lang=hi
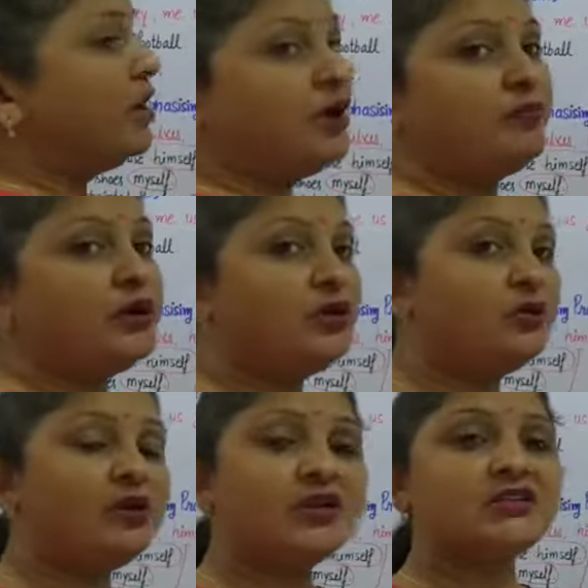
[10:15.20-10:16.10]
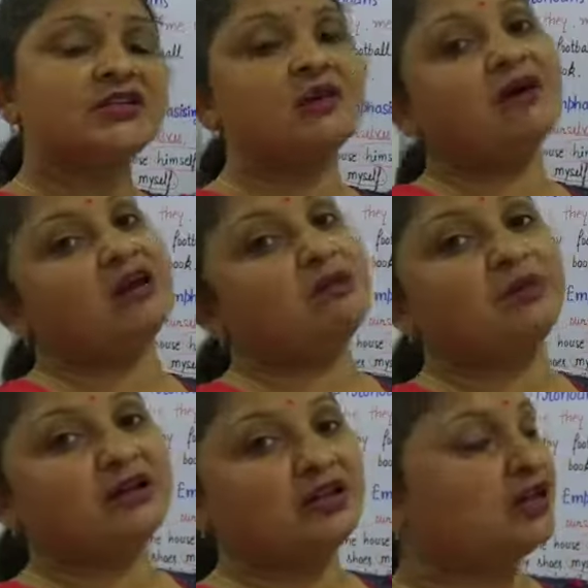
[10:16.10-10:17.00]
एक पर्टिकुलर किसी के बारे में
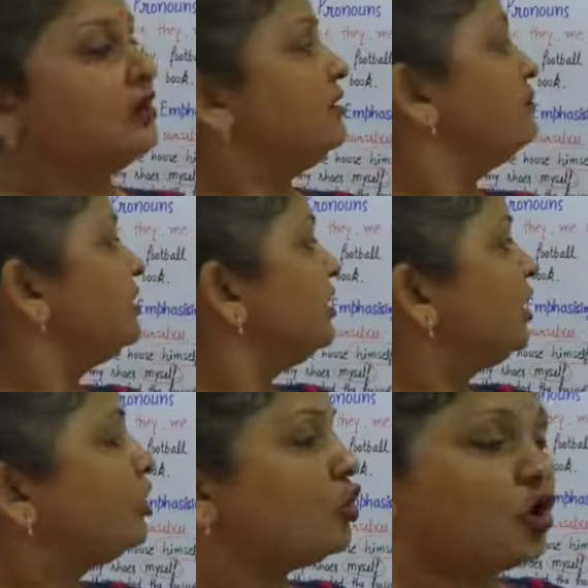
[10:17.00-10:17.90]
बात नहीं करी बल्कि एक